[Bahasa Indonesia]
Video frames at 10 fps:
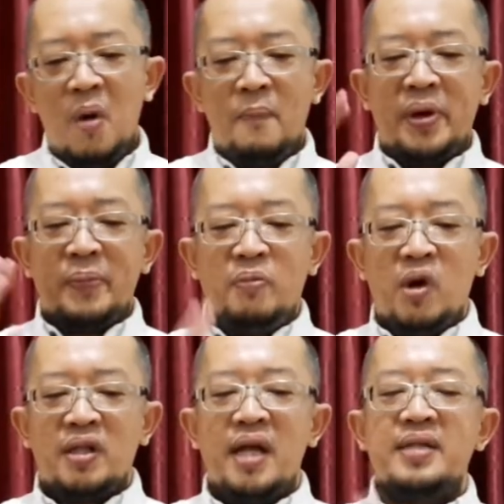
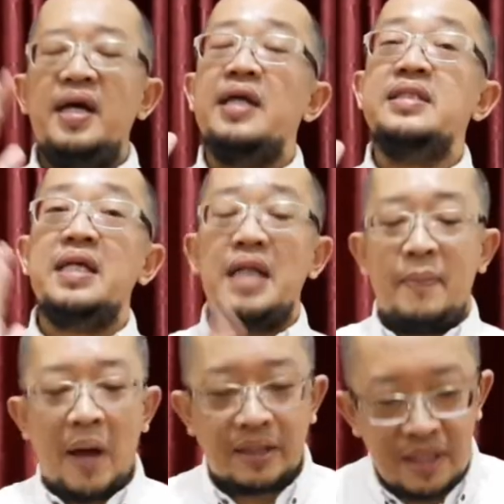perbuatlah dengan
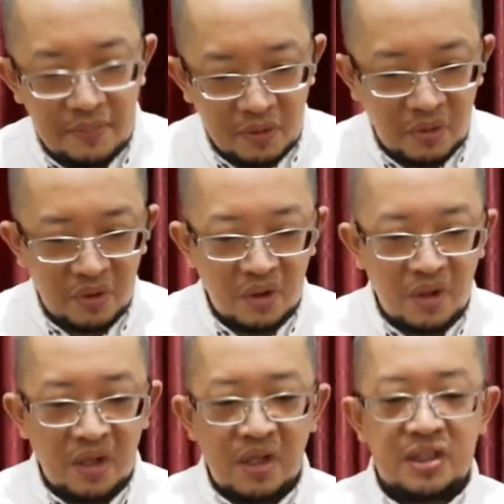segenap hatimu,
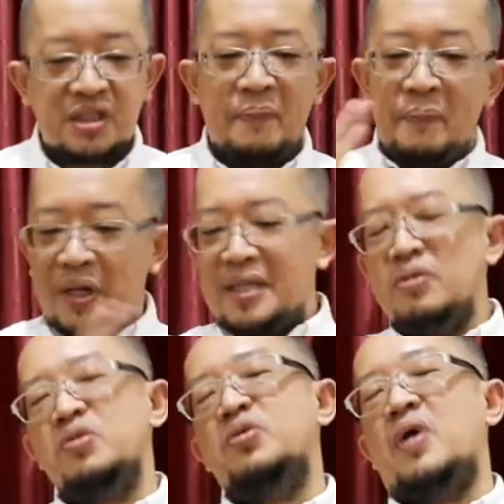seperti
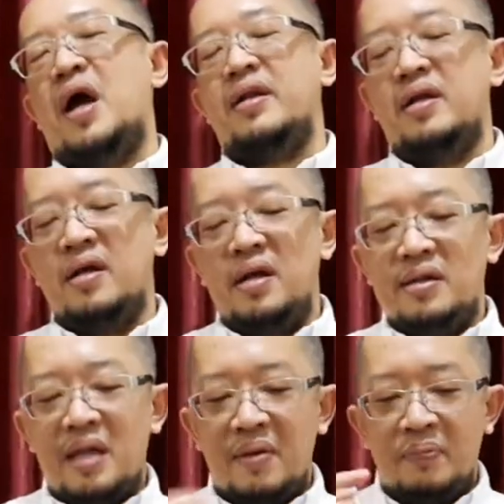untuk Tuhan
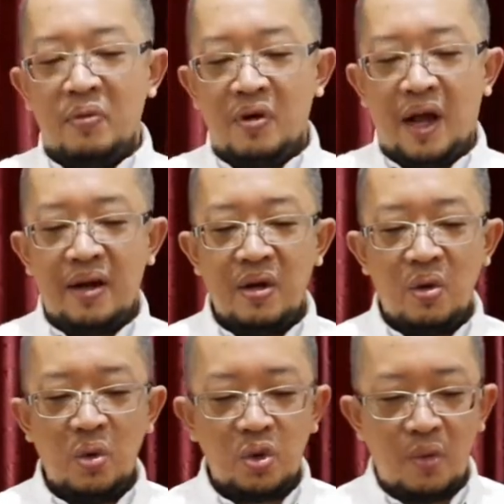dan bukan
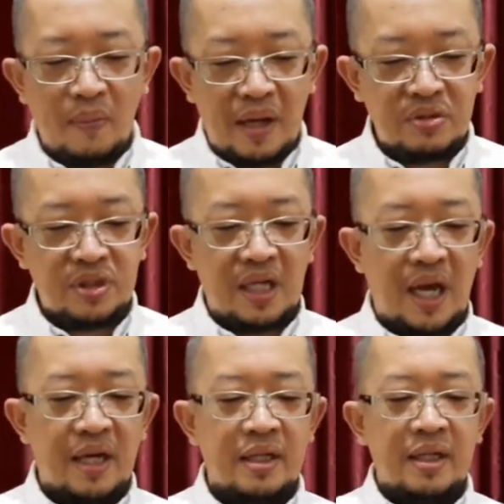untuk
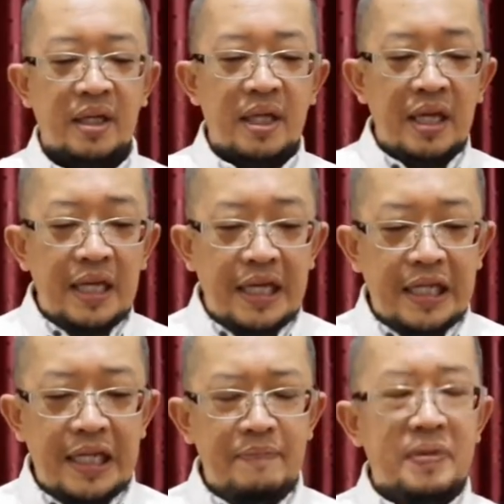manusia.
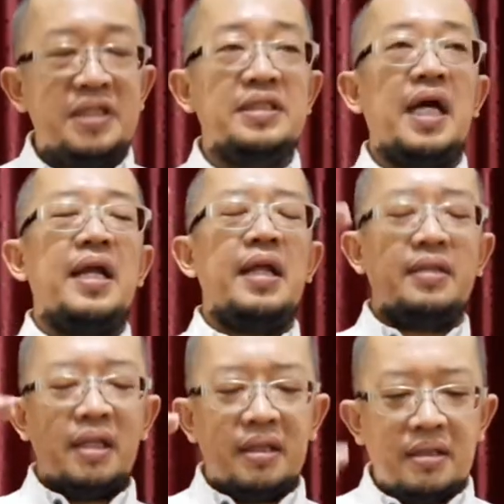Ini bicara
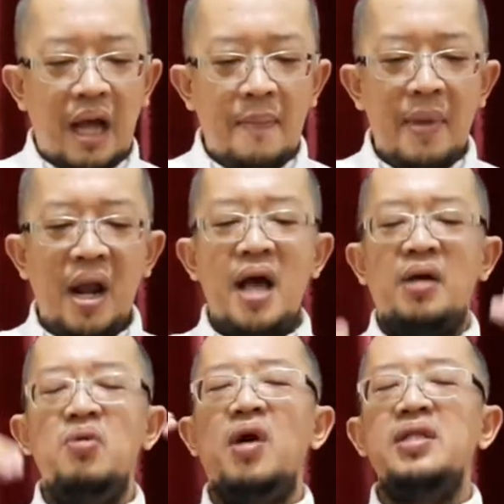tentang
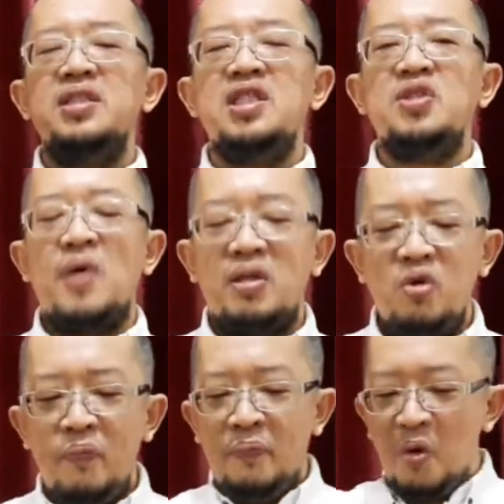melakukan
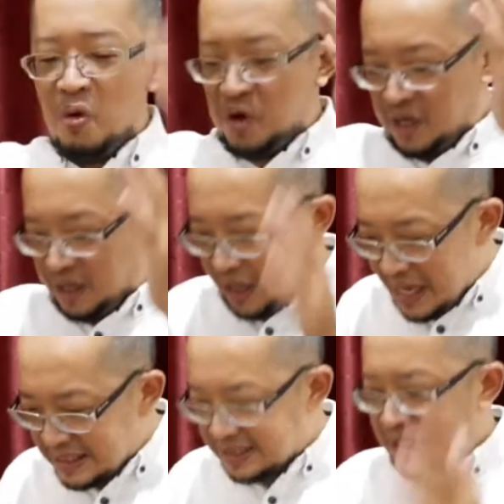sesuatu
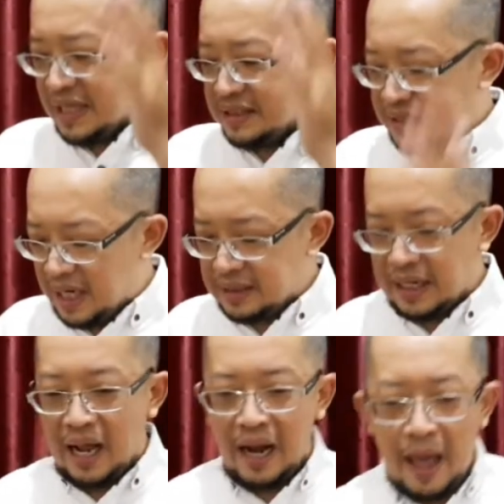bukan saja
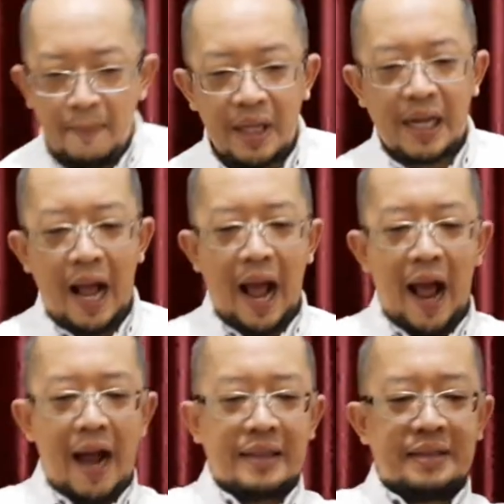dalam
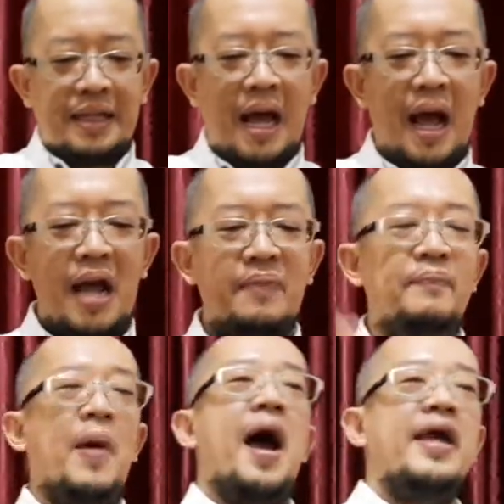
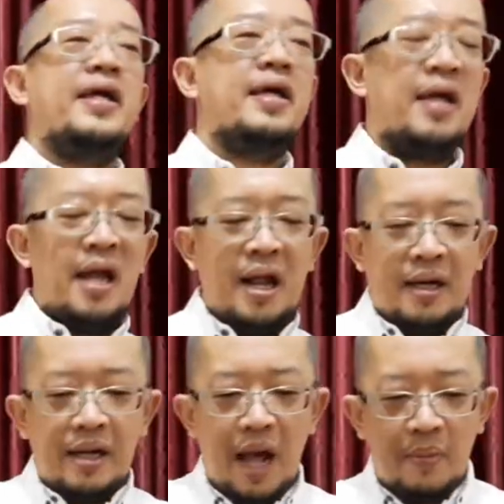keadaan baik,
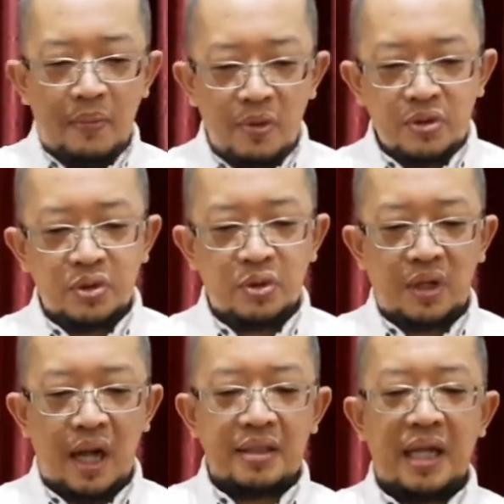namun
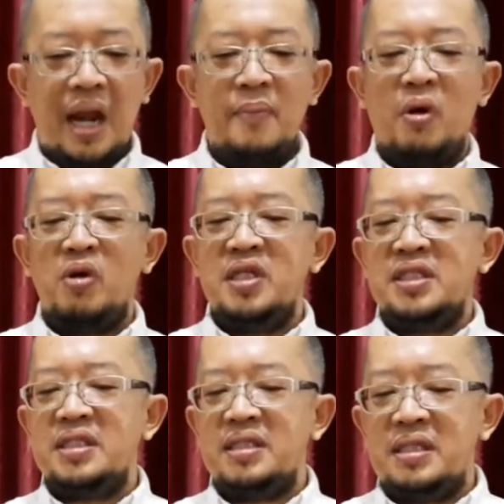juga dalam
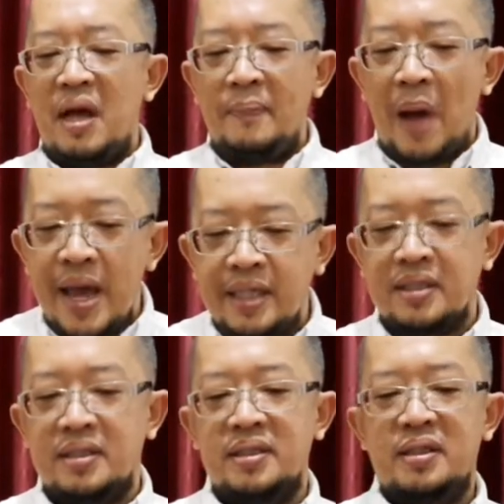kondisi tidak
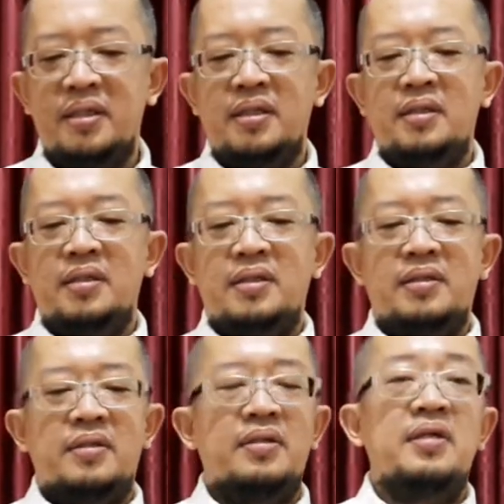baik.
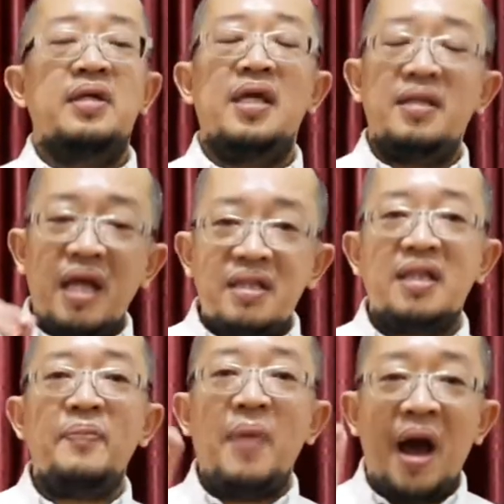Kita
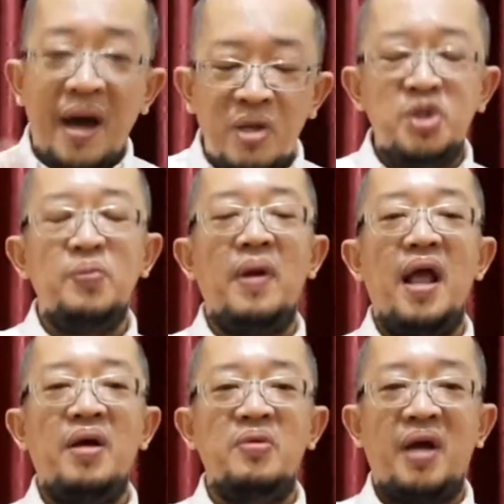tetap harus
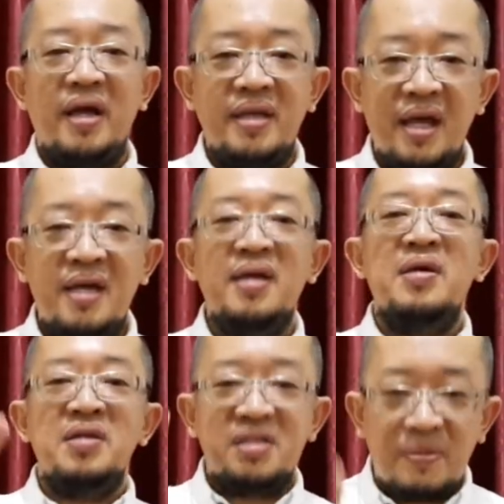melakukannya
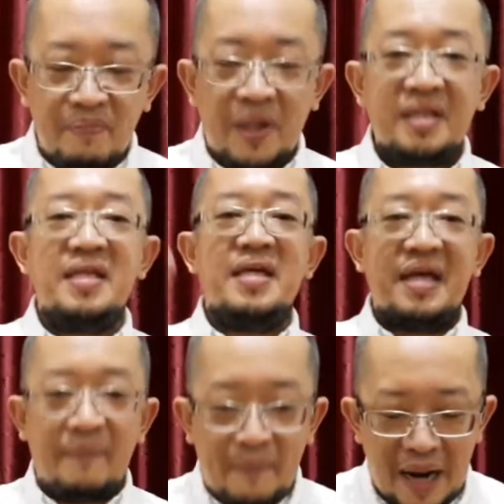seperti
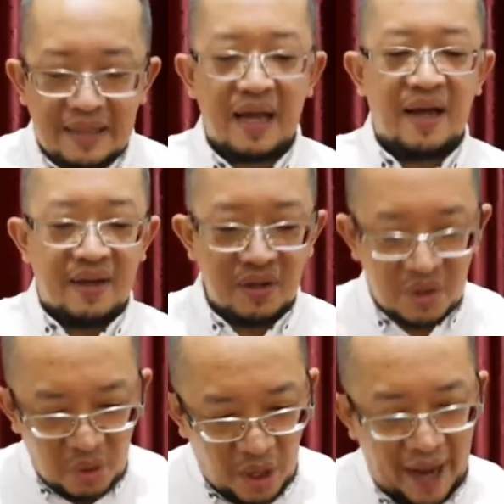kepada
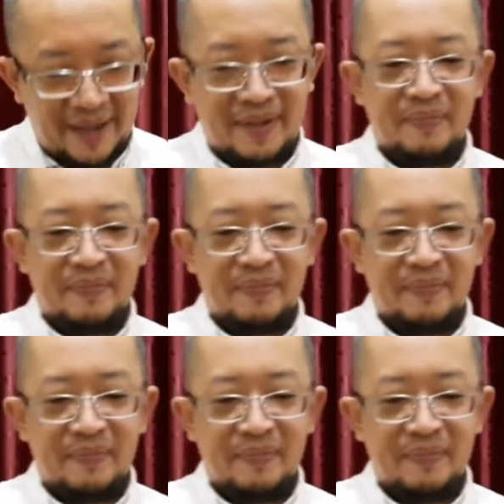Tuhan.